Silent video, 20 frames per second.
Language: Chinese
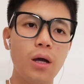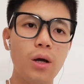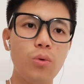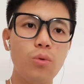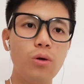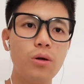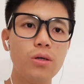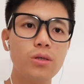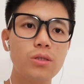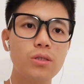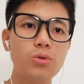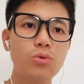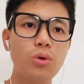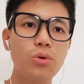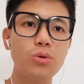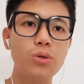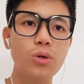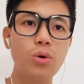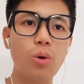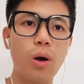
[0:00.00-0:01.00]
无论是
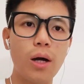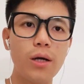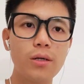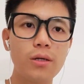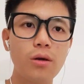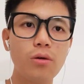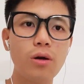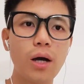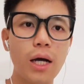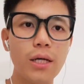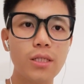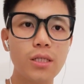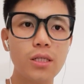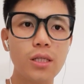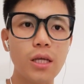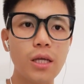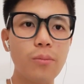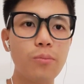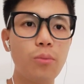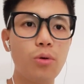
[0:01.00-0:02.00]
对于广东还是
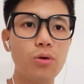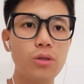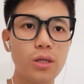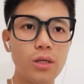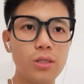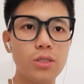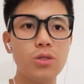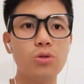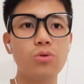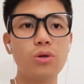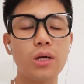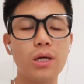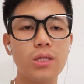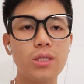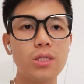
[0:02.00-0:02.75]
宁波等球队，